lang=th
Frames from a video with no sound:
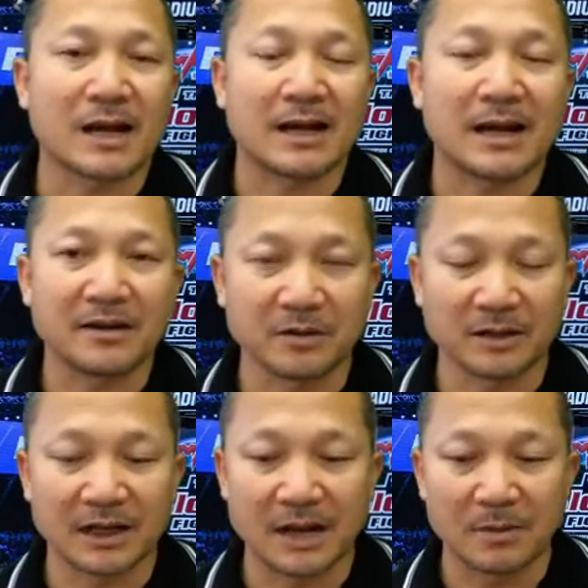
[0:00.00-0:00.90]
การไลฟ์สด
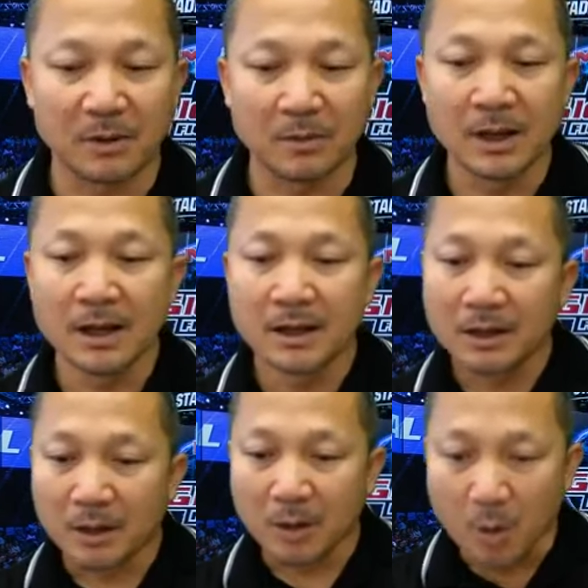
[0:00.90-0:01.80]
นะครับผม
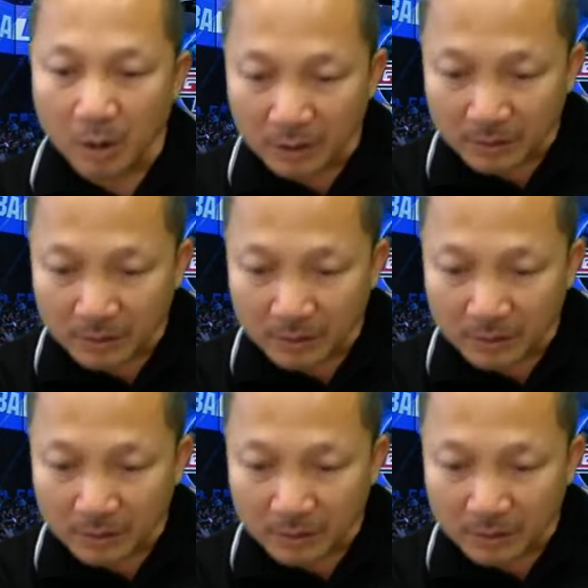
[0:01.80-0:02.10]
คุณ